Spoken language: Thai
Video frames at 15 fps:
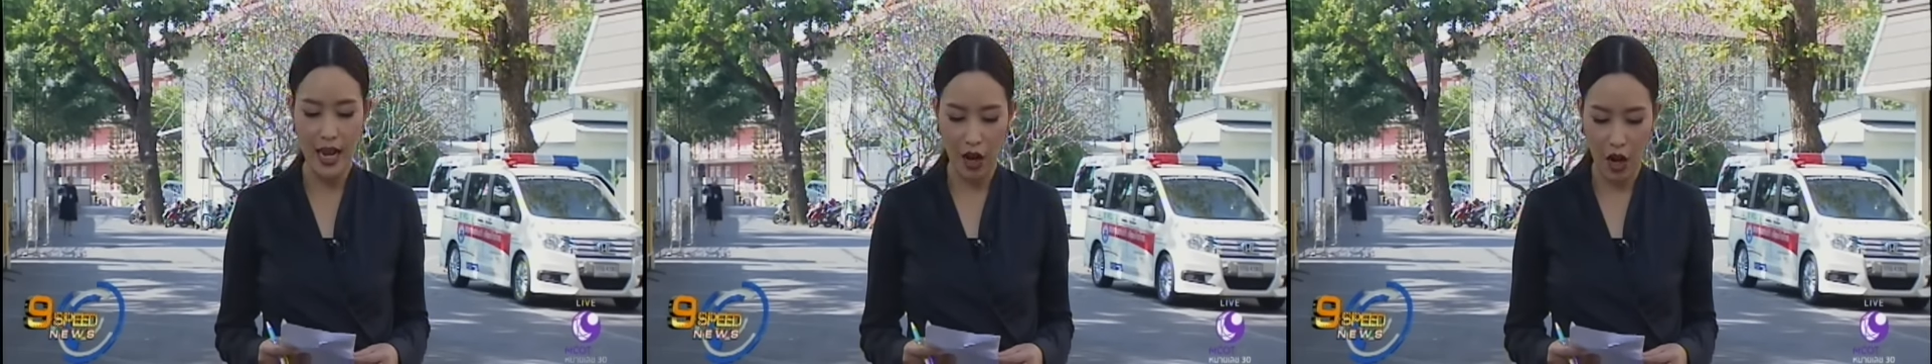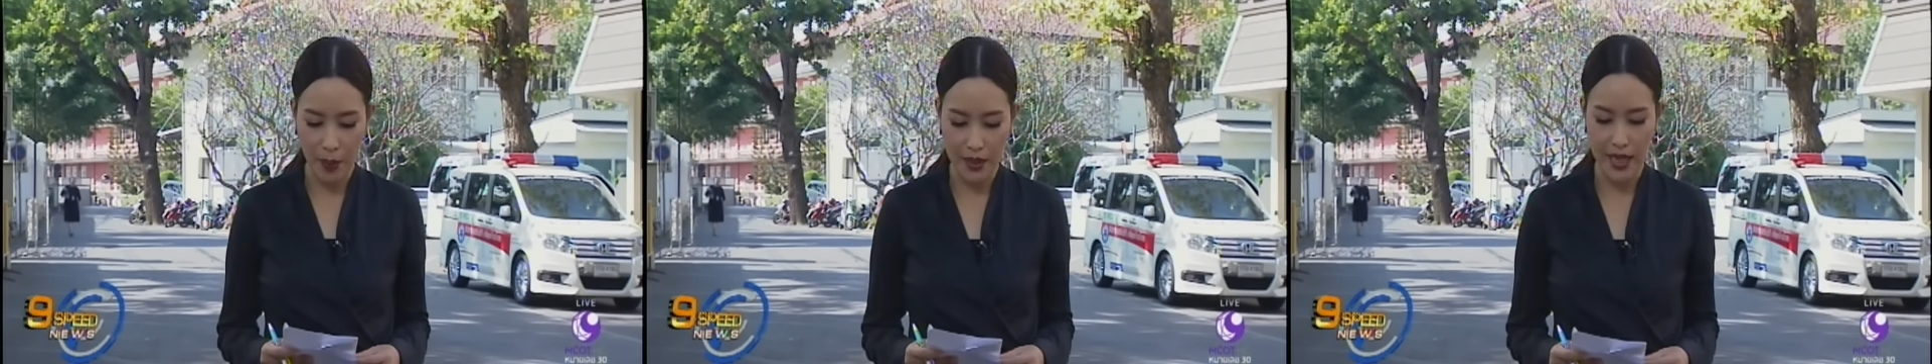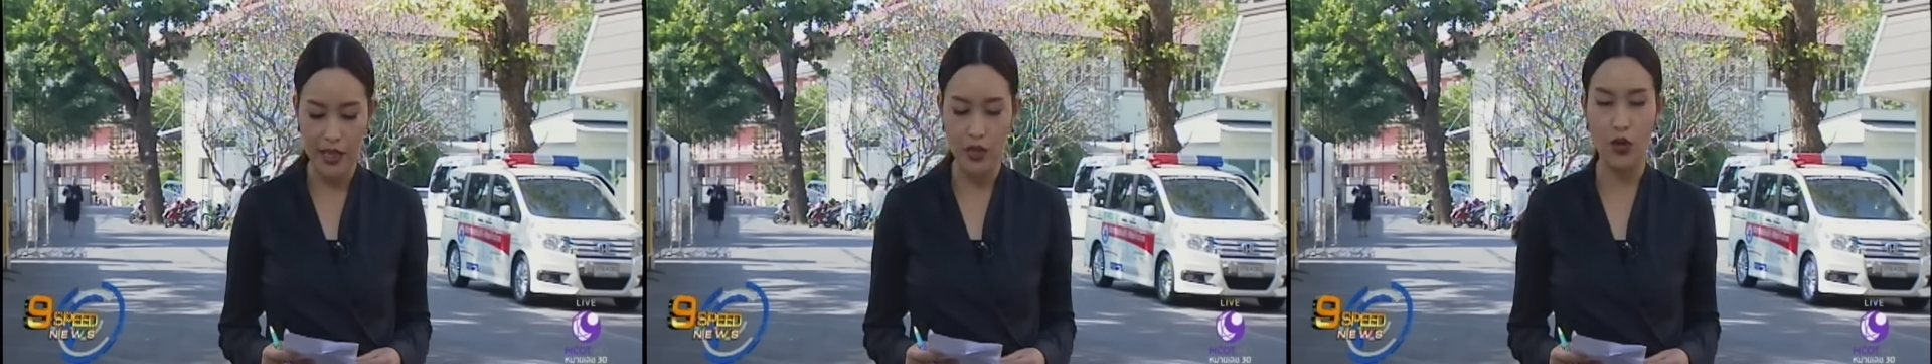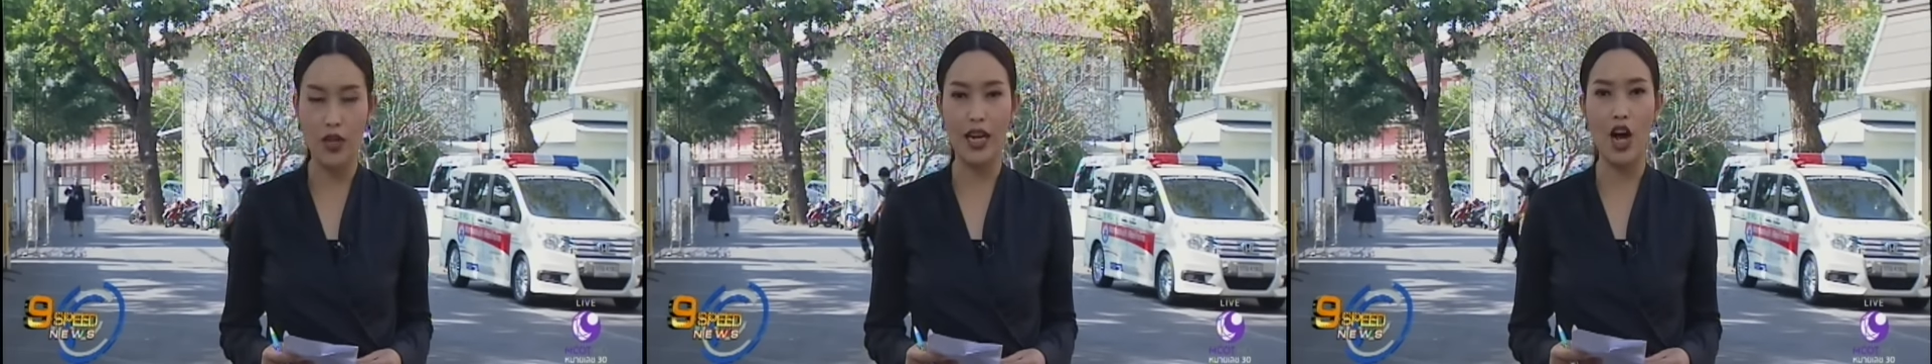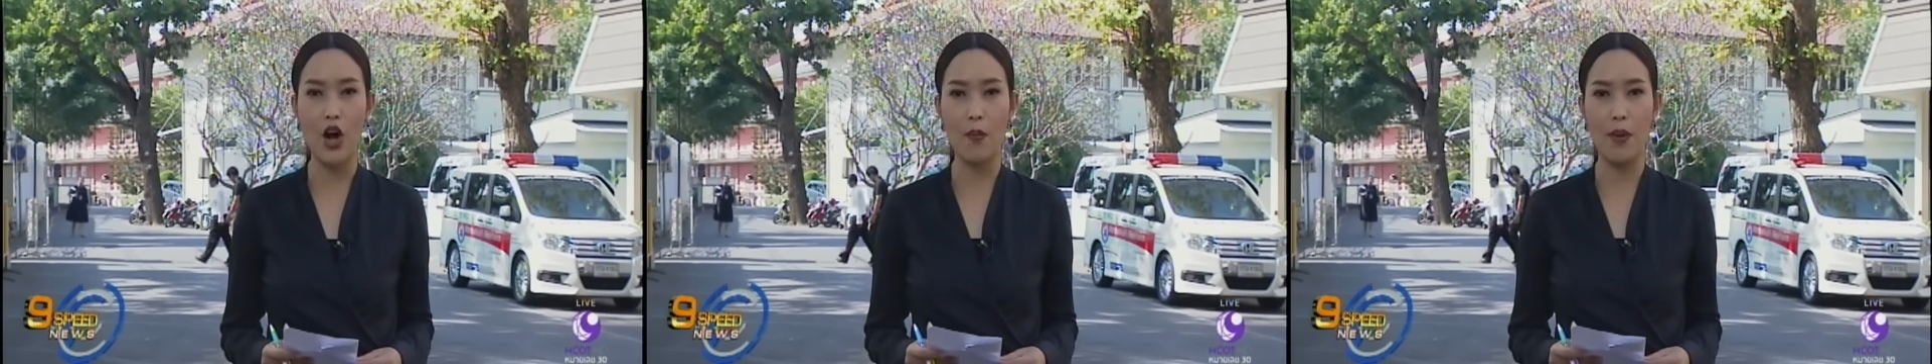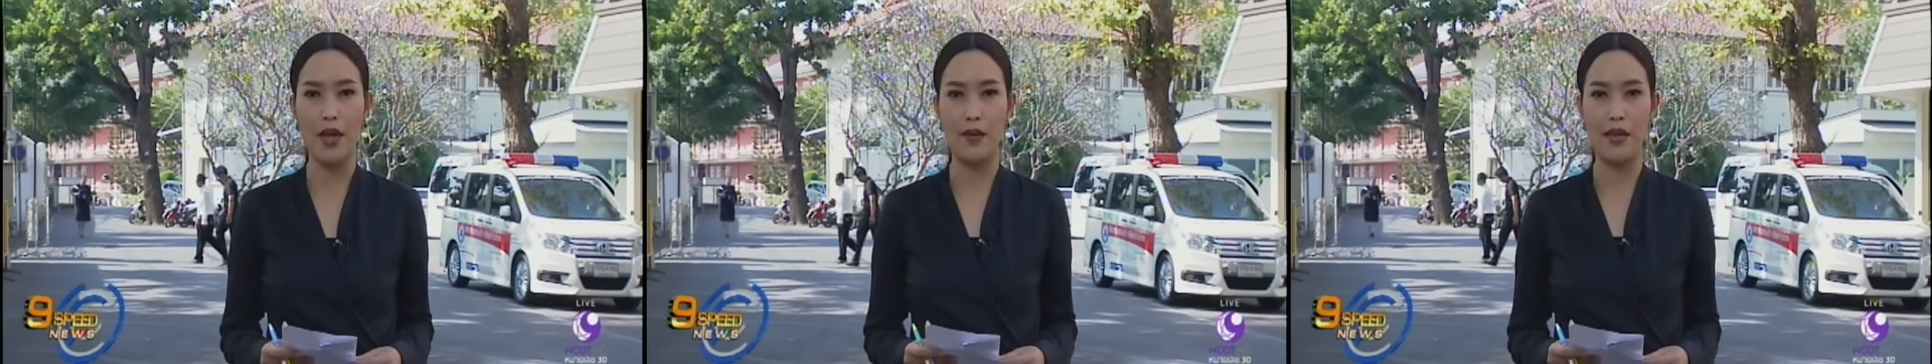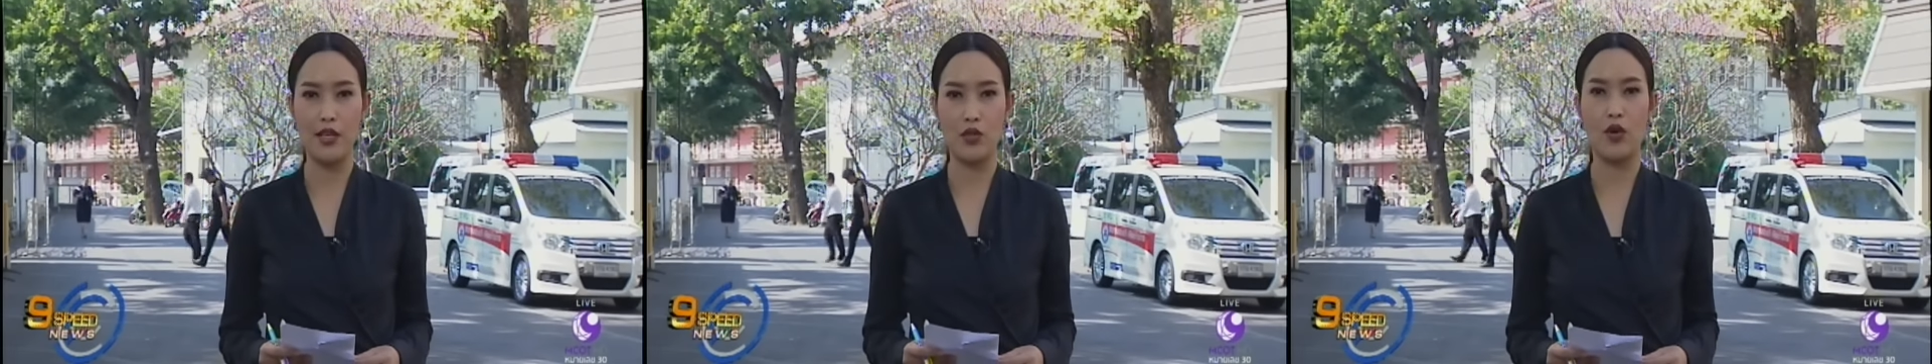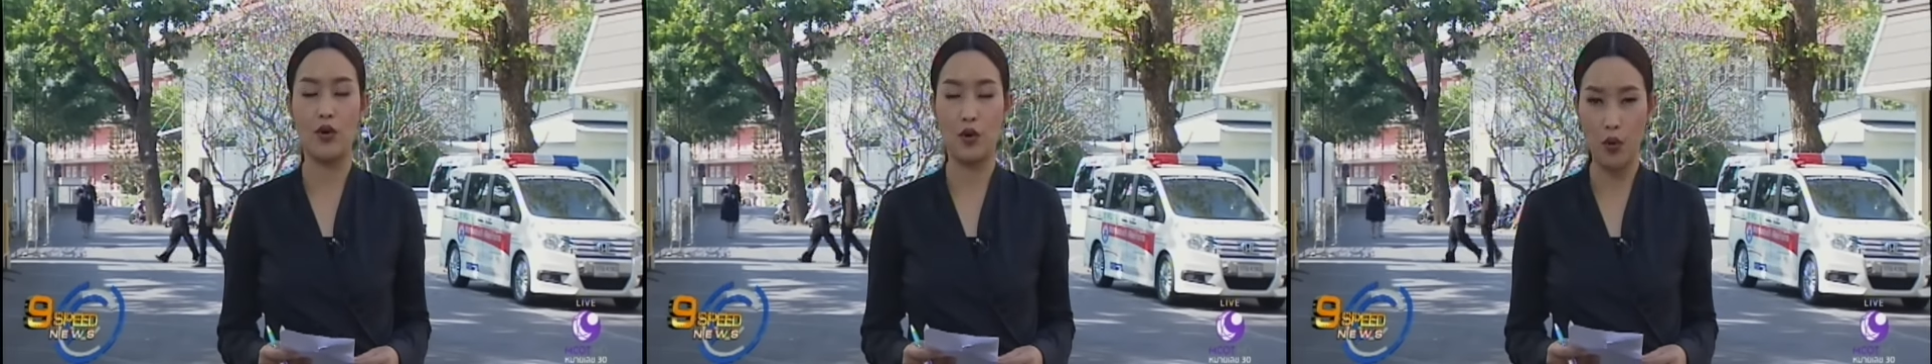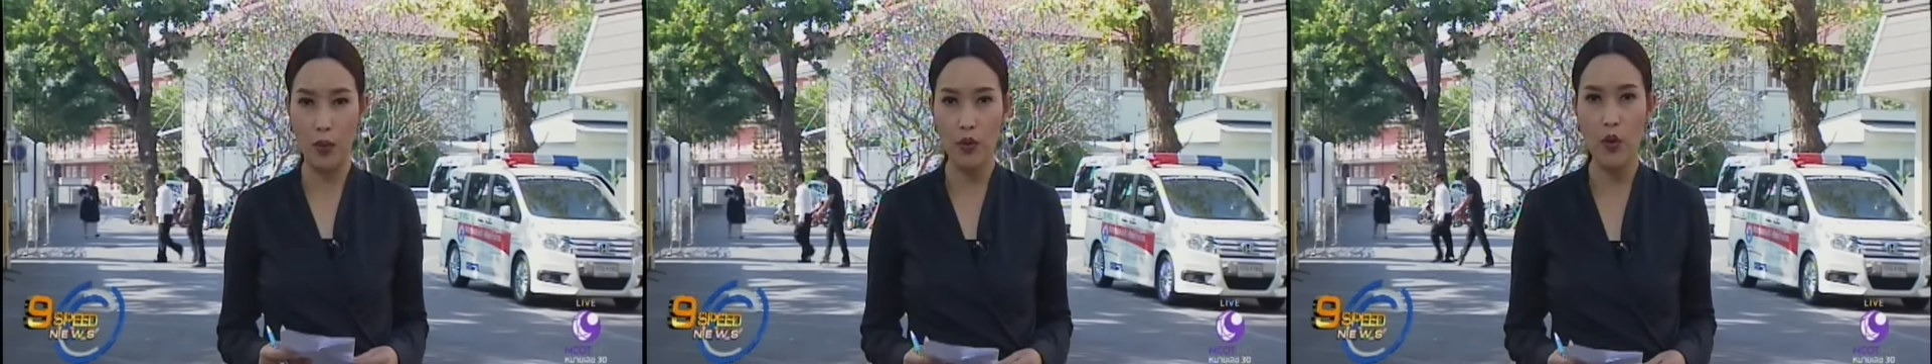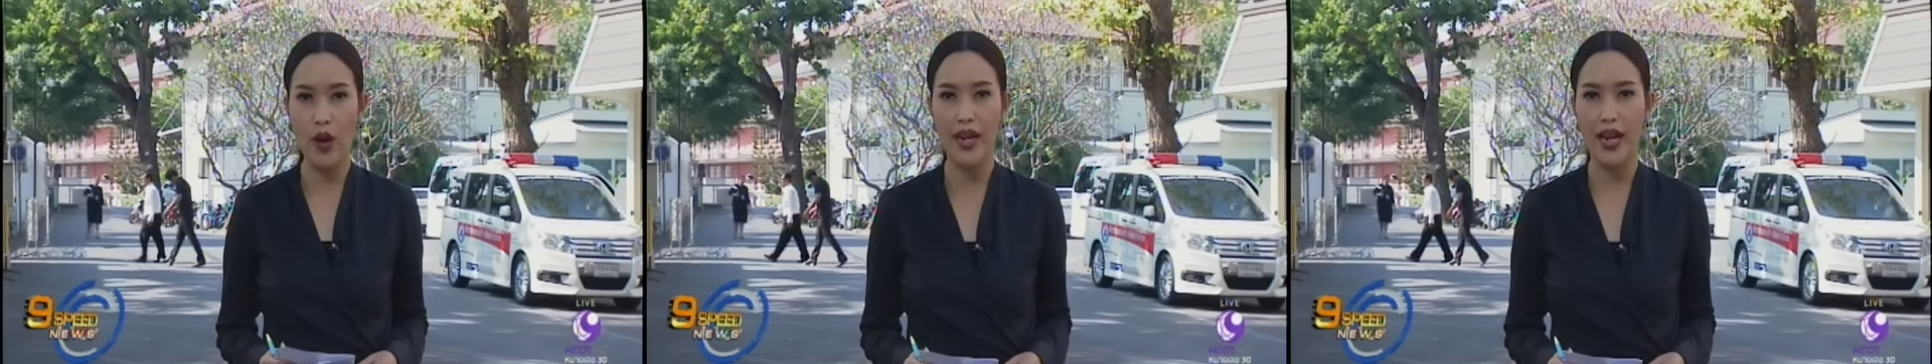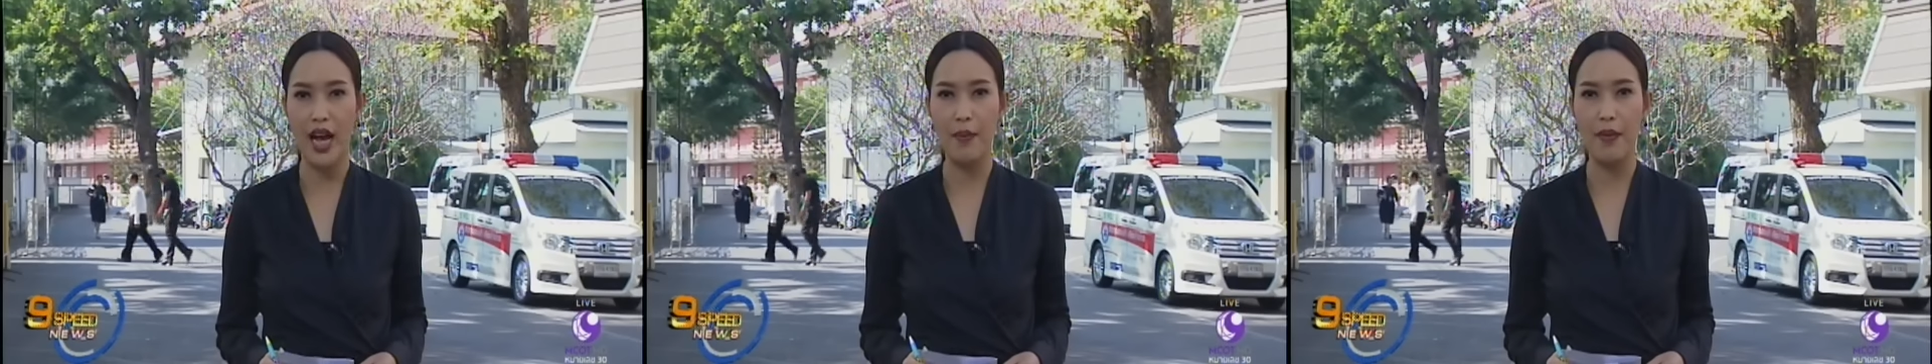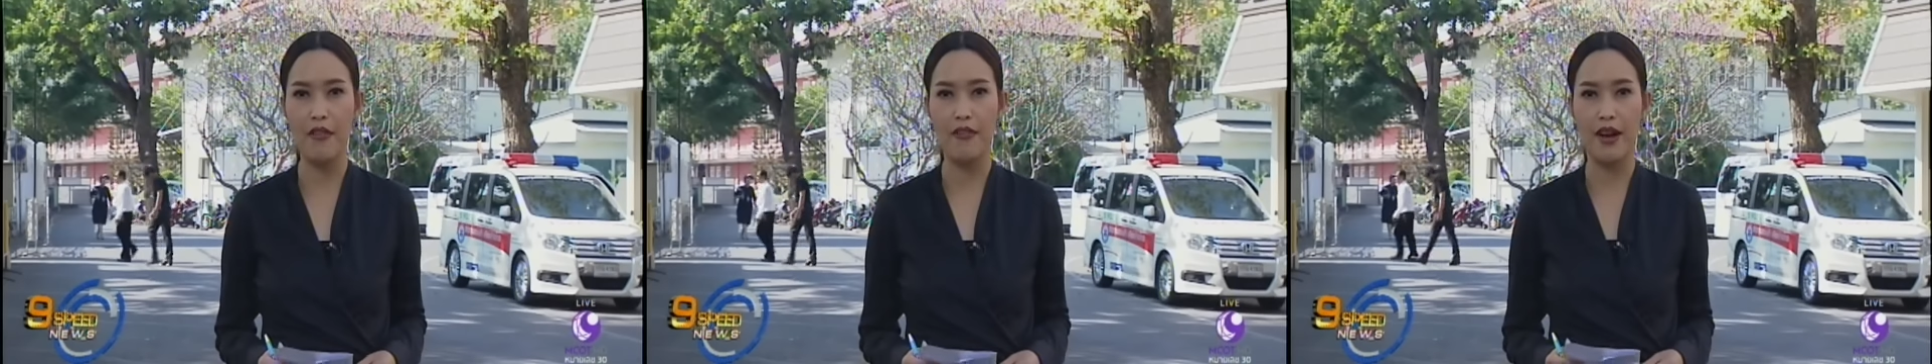แล้วก็ประชาชนเข้าไปมีส่วนร่วมด้วยนะคะ ไป